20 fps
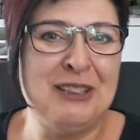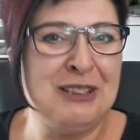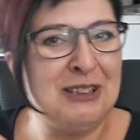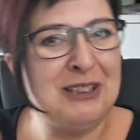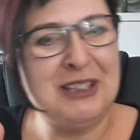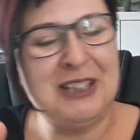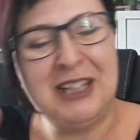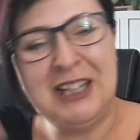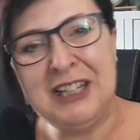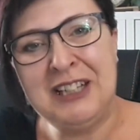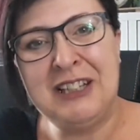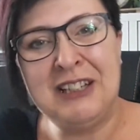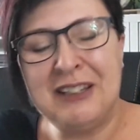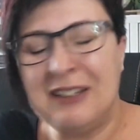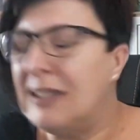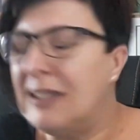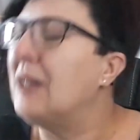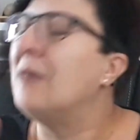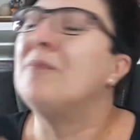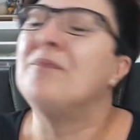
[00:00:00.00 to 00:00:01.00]
in ein
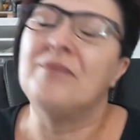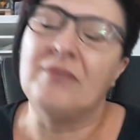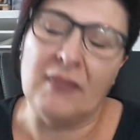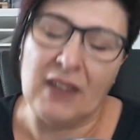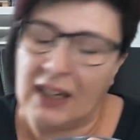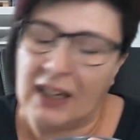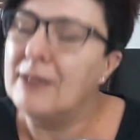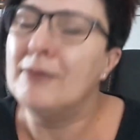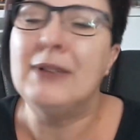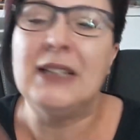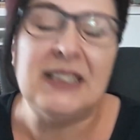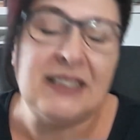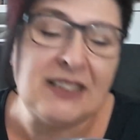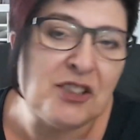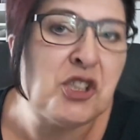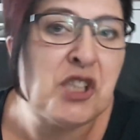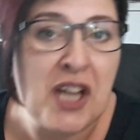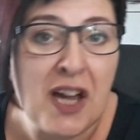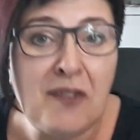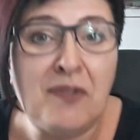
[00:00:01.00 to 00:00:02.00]
Edi in
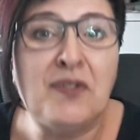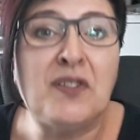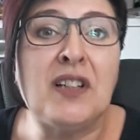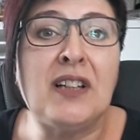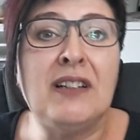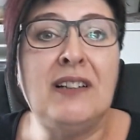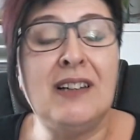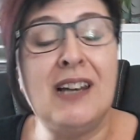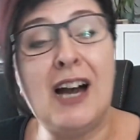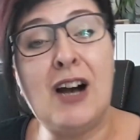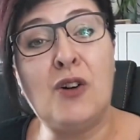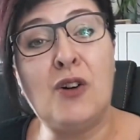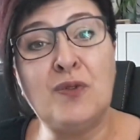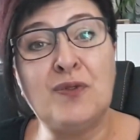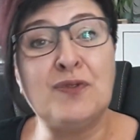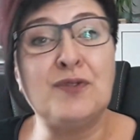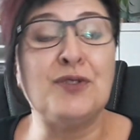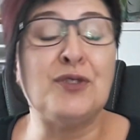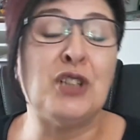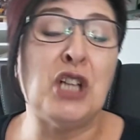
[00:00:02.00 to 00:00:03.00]
Geschäft
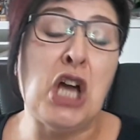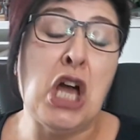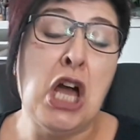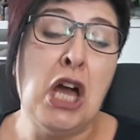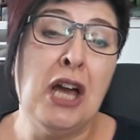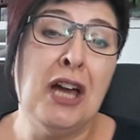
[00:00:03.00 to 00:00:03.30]
laufen